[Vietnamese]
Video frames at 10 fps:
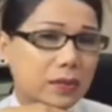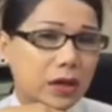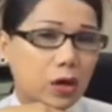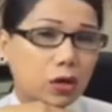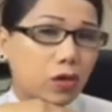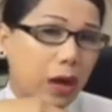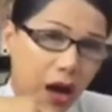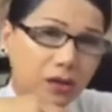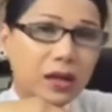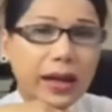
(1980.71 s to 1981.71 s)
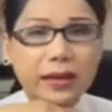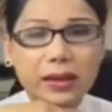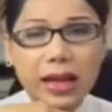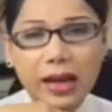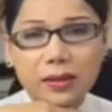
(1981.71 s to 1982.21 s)
bây giờ còn thiếu nợ ngược lại
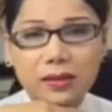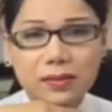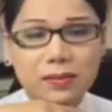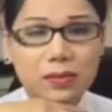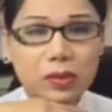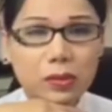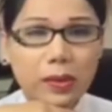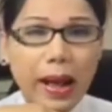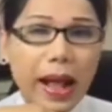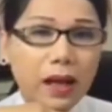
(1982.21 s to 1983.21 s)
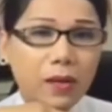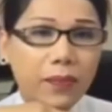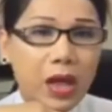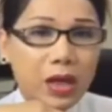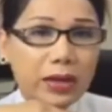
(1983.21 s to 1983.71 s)
người ta nữa có ác không